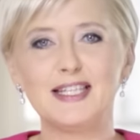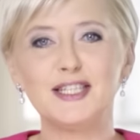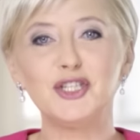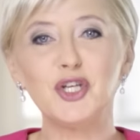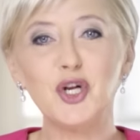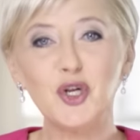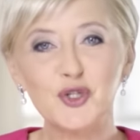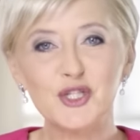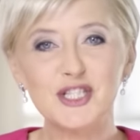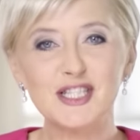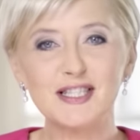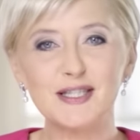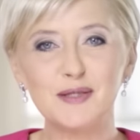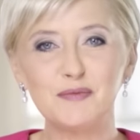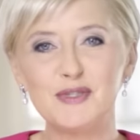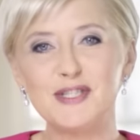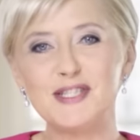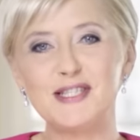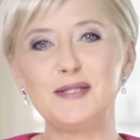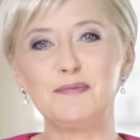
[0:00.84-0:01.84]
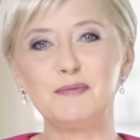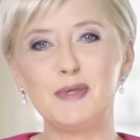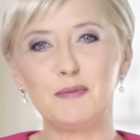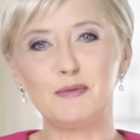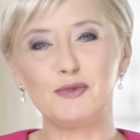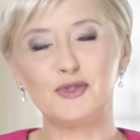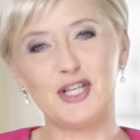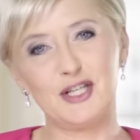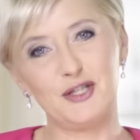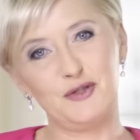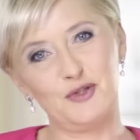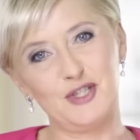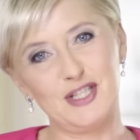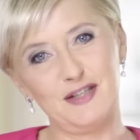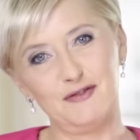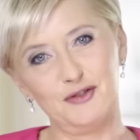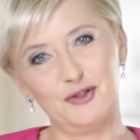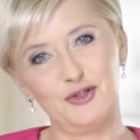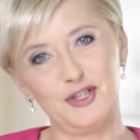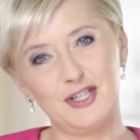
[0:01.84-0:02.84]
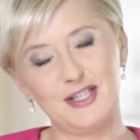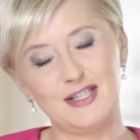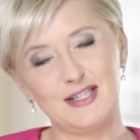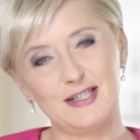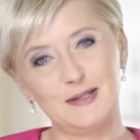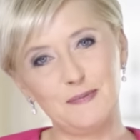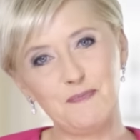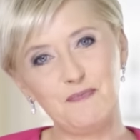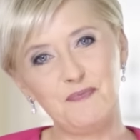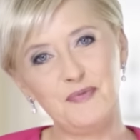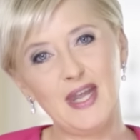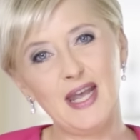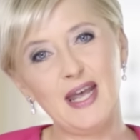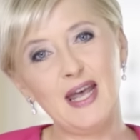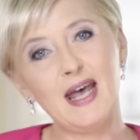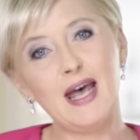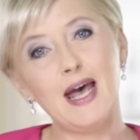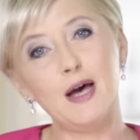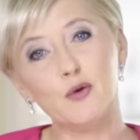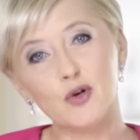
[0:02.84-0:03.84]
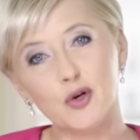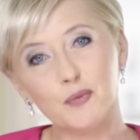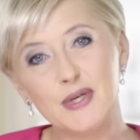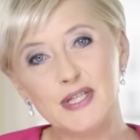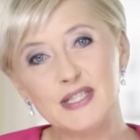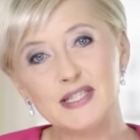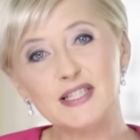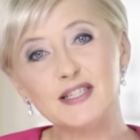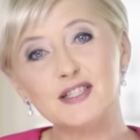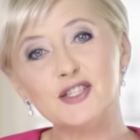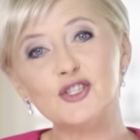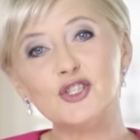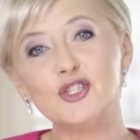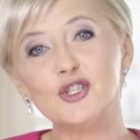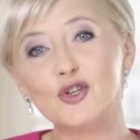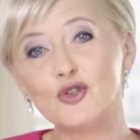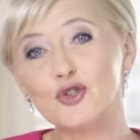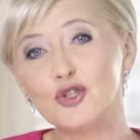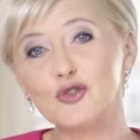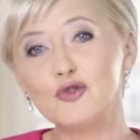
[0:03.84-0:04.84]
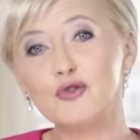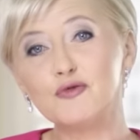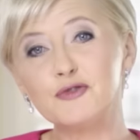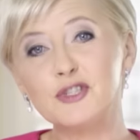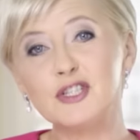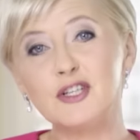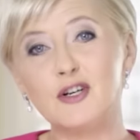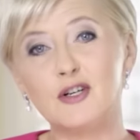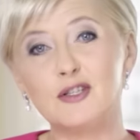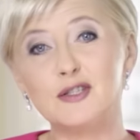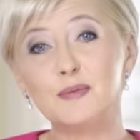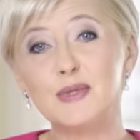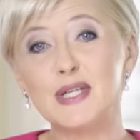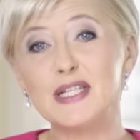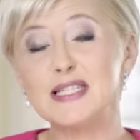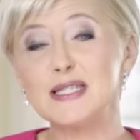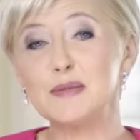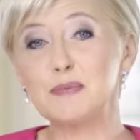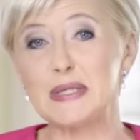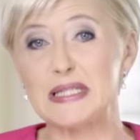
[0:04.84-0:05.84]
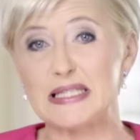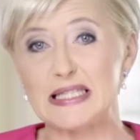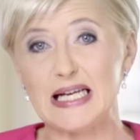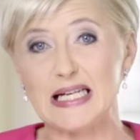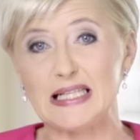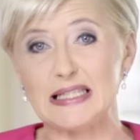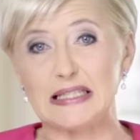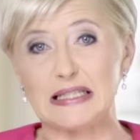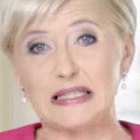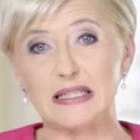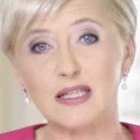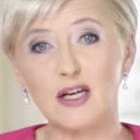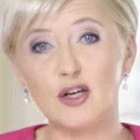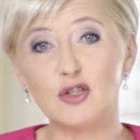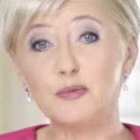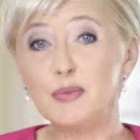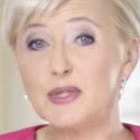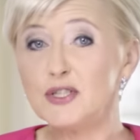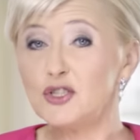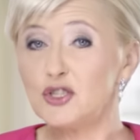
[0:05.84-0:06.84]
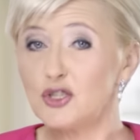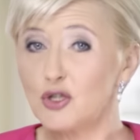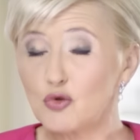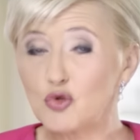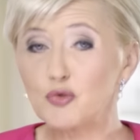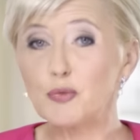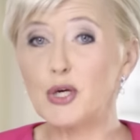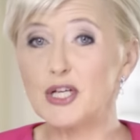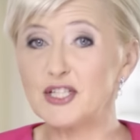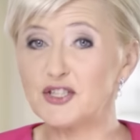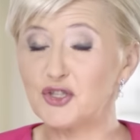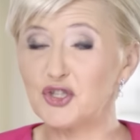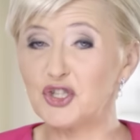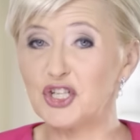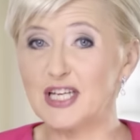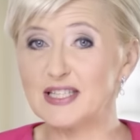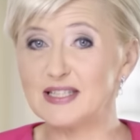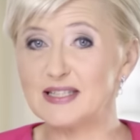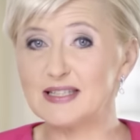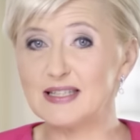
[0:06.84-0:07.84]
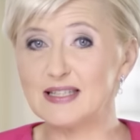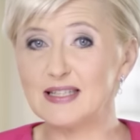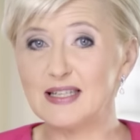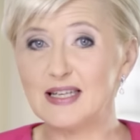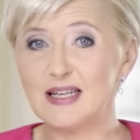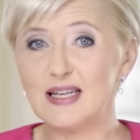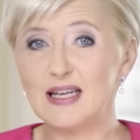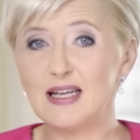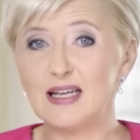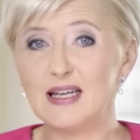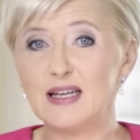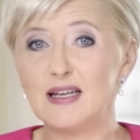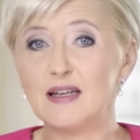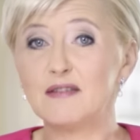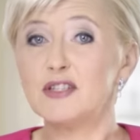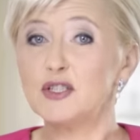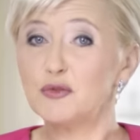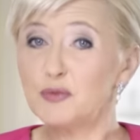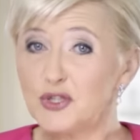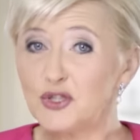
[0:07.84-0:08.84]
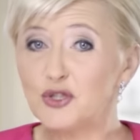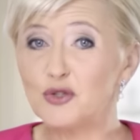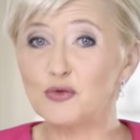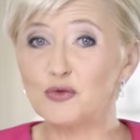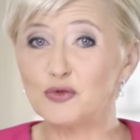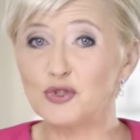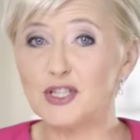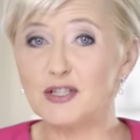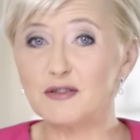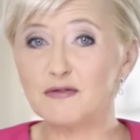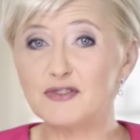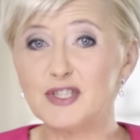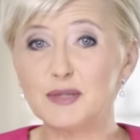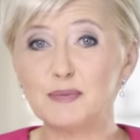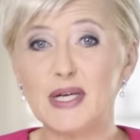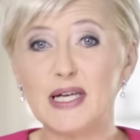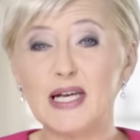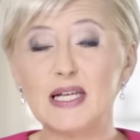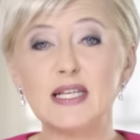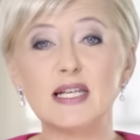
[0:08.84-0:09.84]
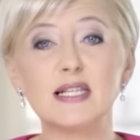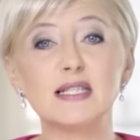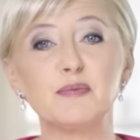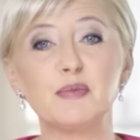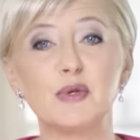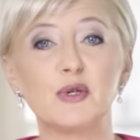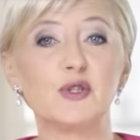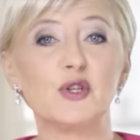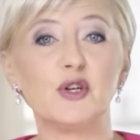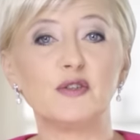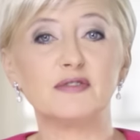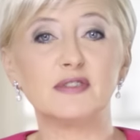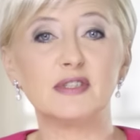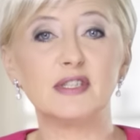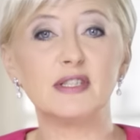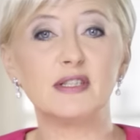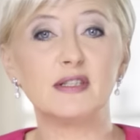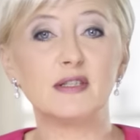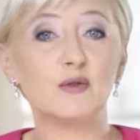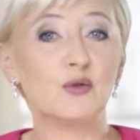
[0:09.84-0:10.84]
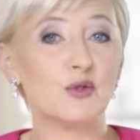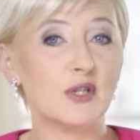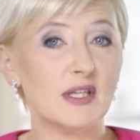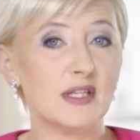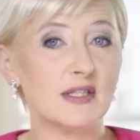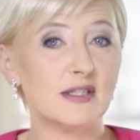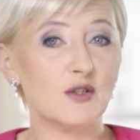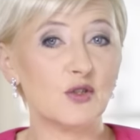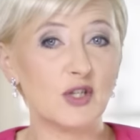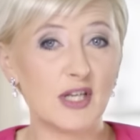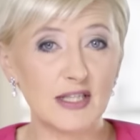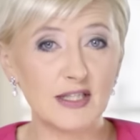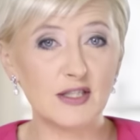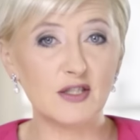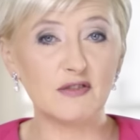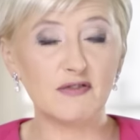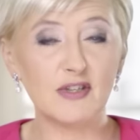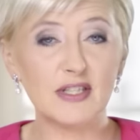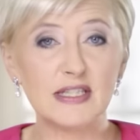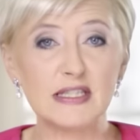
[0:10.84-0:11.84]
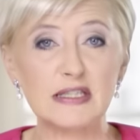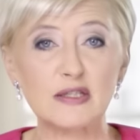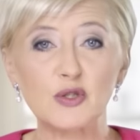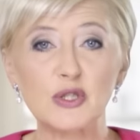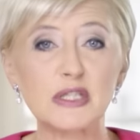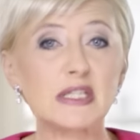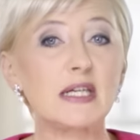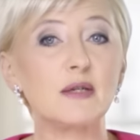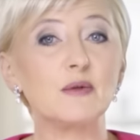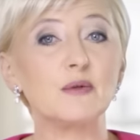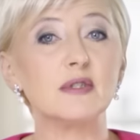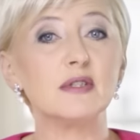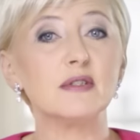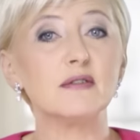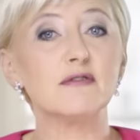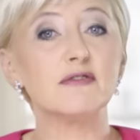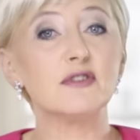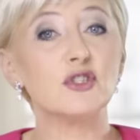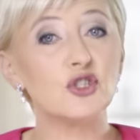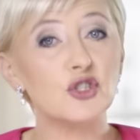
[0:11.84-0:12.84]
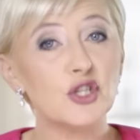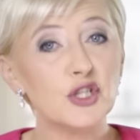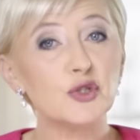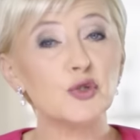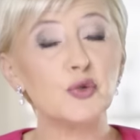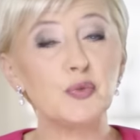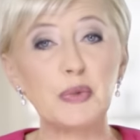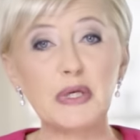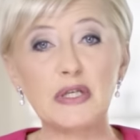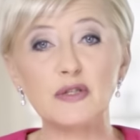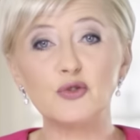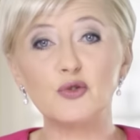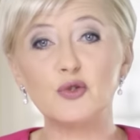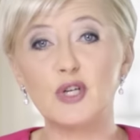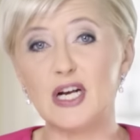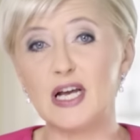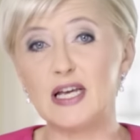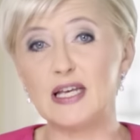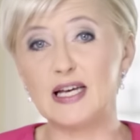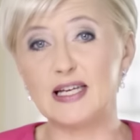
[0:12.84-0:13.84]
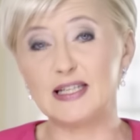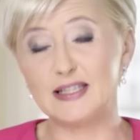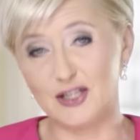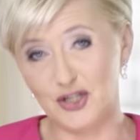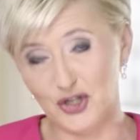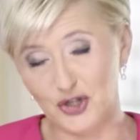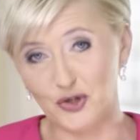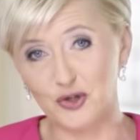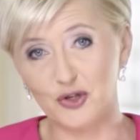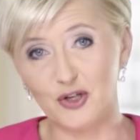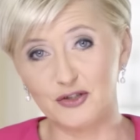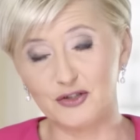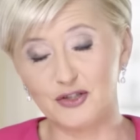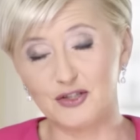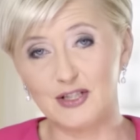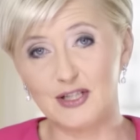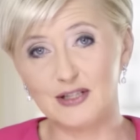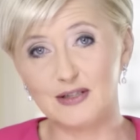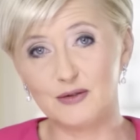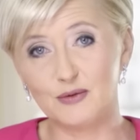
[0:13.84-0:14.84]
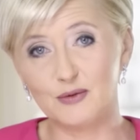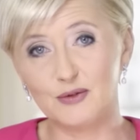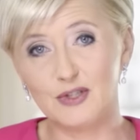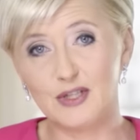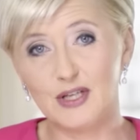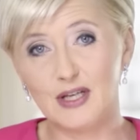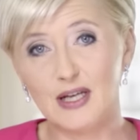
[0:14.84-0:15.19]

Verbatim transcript: Drodzy i bliscy memu sercu zawodnicy, Europejski Tydzień Koszykówki Olimpiad Specjalnych odbędzie się już po raz trzynasty. Weźmiecie udział w zmaganiach sportowych, które zorganizowane zostały w 35 krajach naszego kontynentu.